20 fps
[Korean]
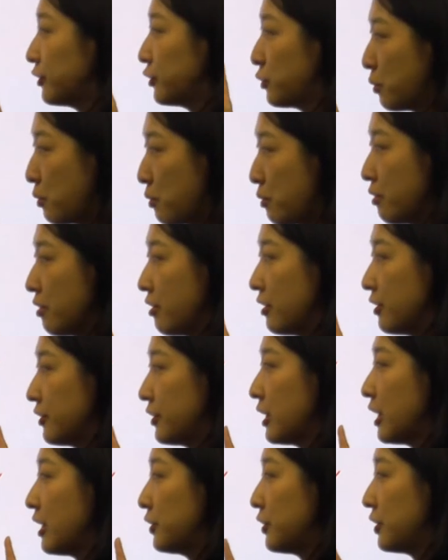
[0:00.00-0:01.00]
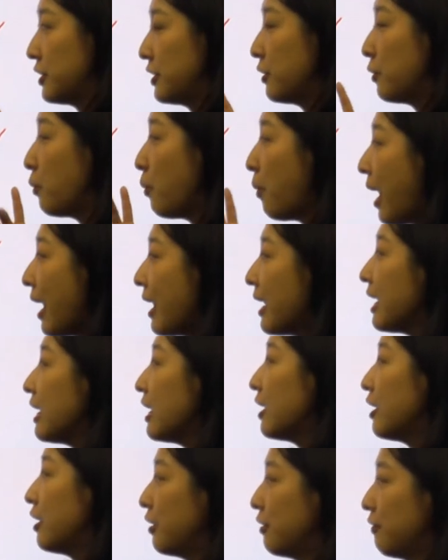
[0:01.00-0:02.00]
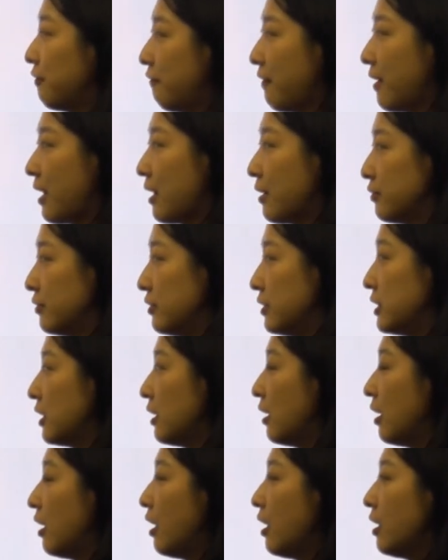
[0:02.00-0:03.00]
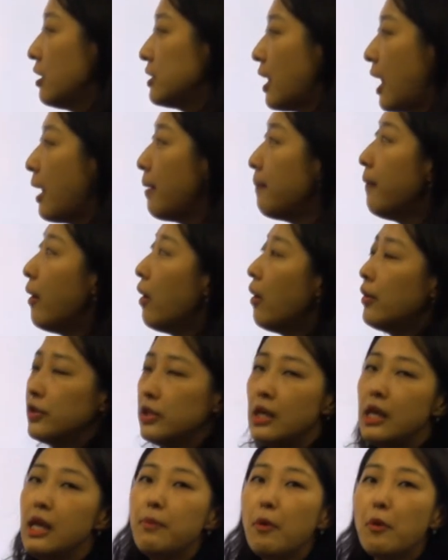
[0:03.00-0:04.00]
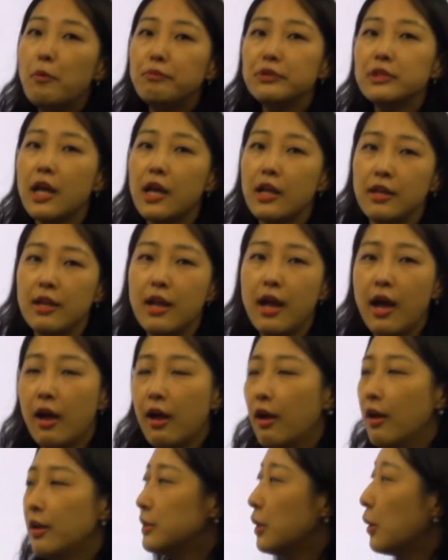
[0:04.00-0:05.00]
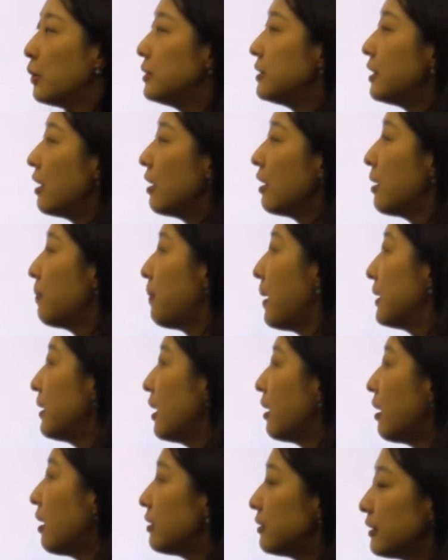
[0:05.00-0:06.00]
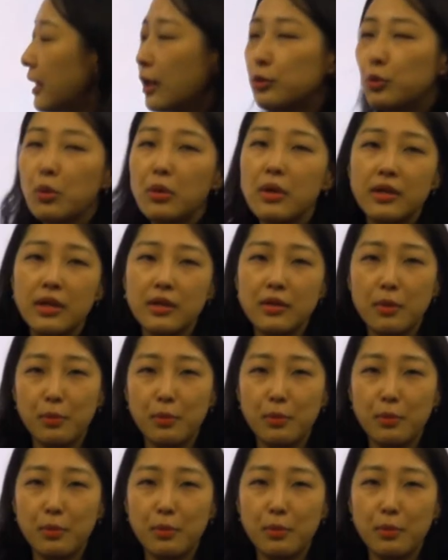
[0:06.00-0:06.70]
shores to see what he could find. 자, 한번 일본뿐 아니라 전 세계 바닷가를 다 돌아다녀